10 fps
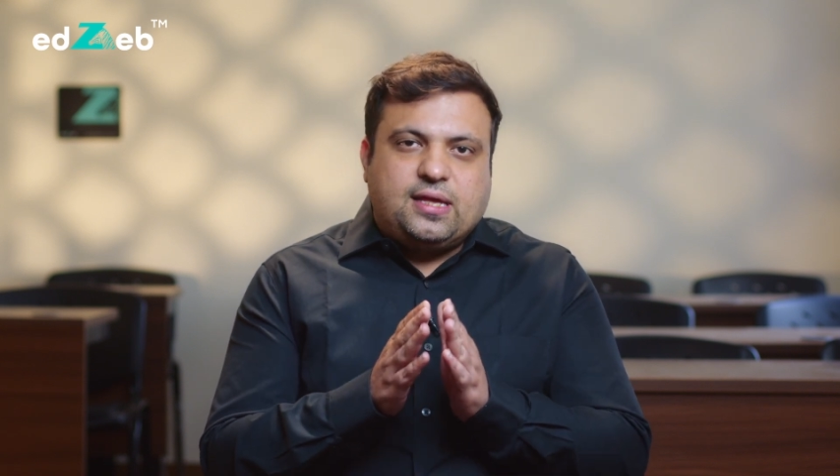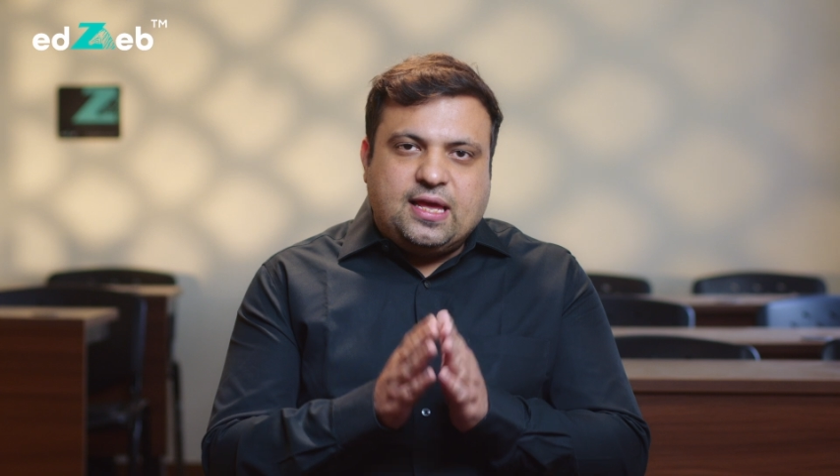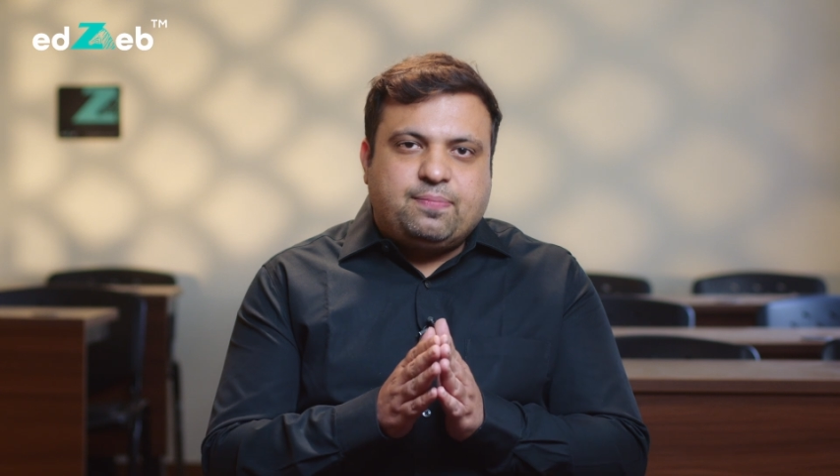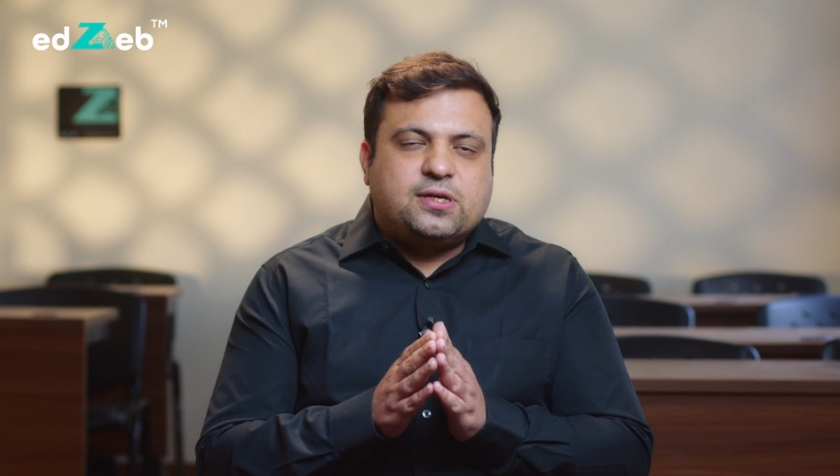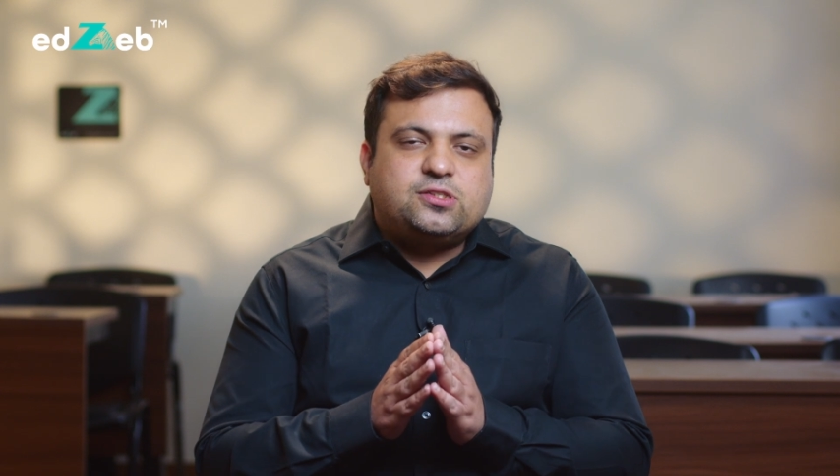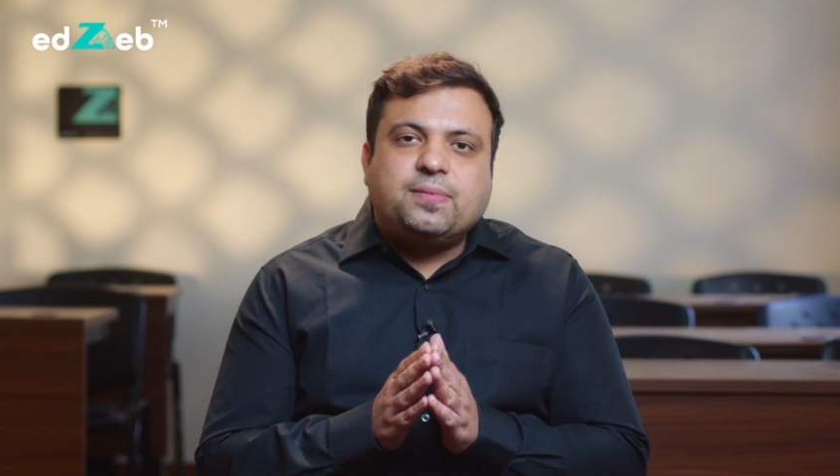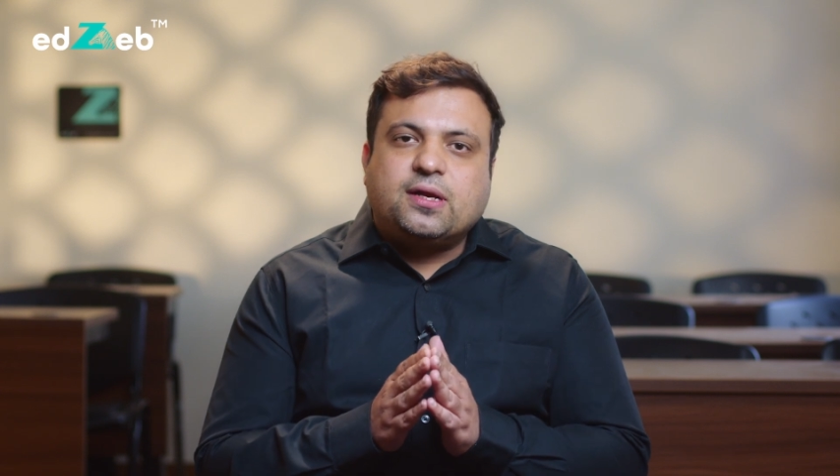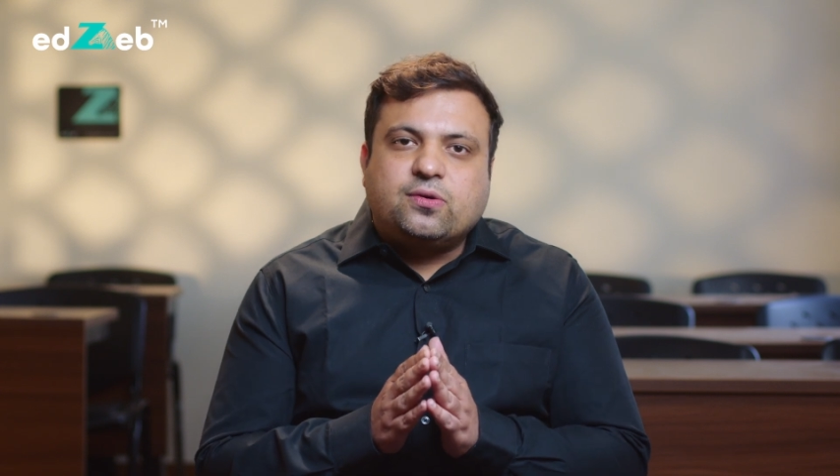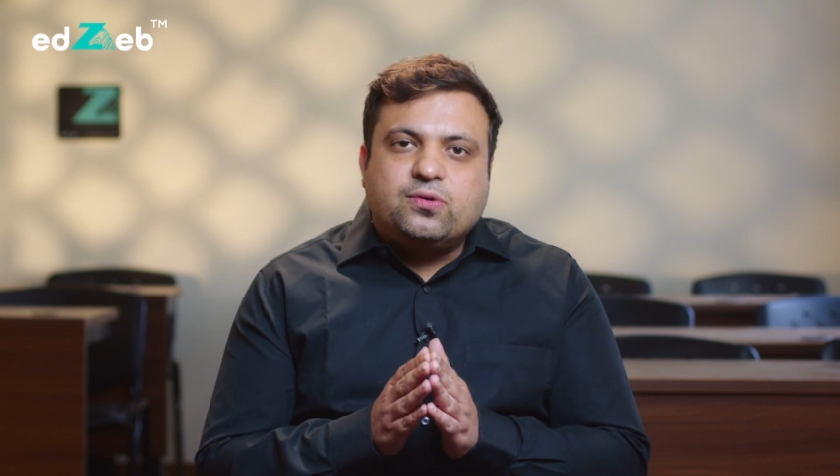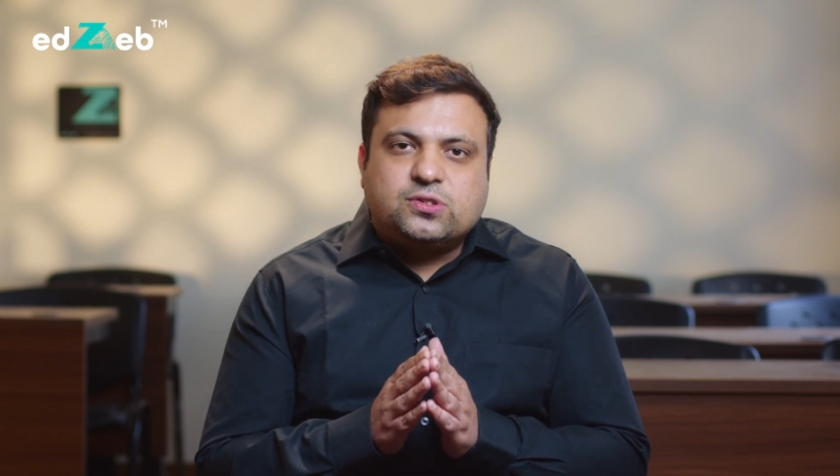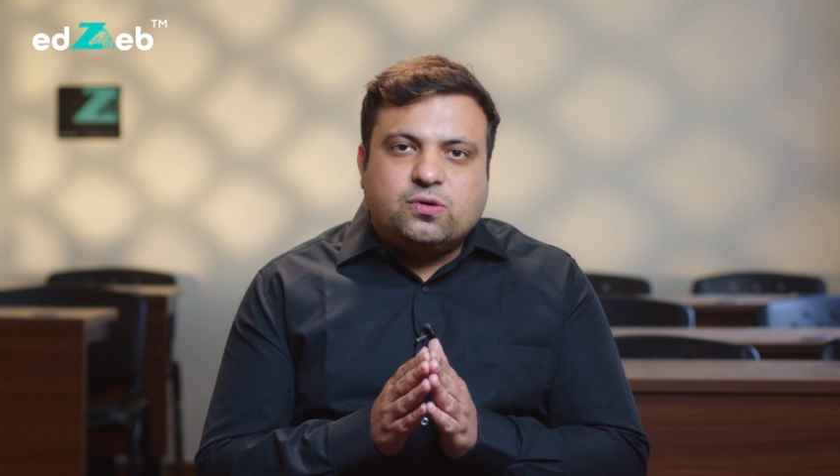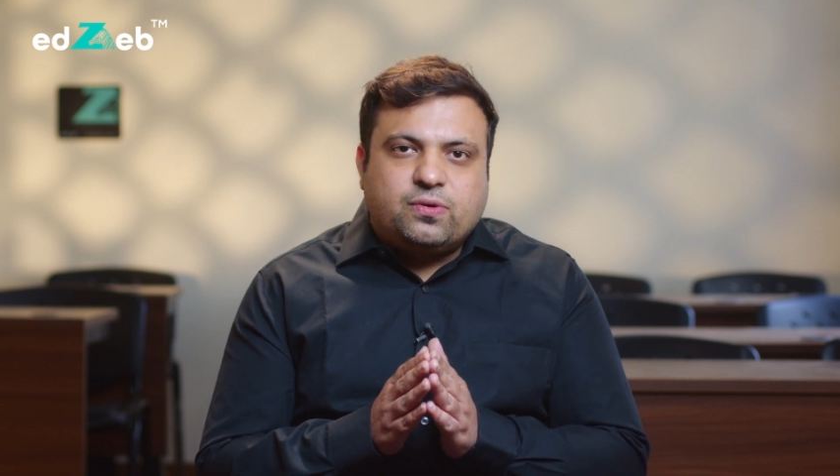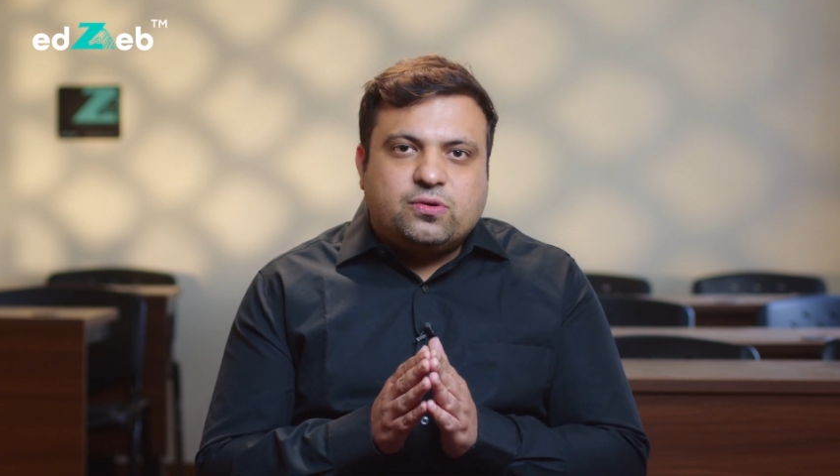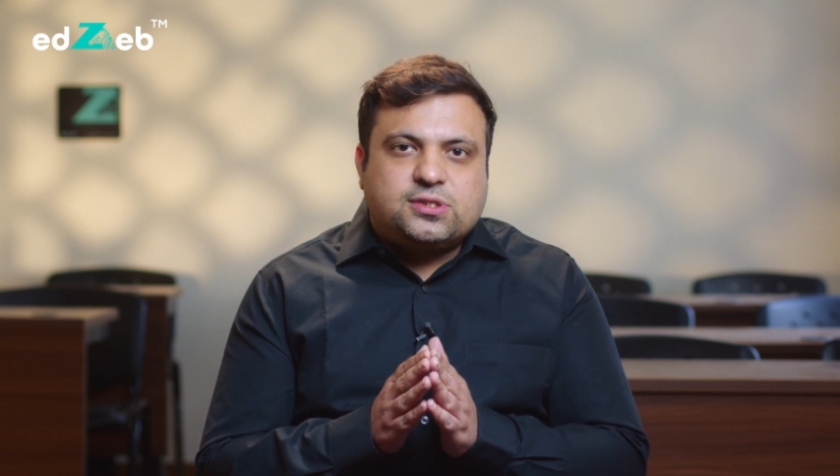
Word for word: एक बार जब मेरा कोर्स ओवर हो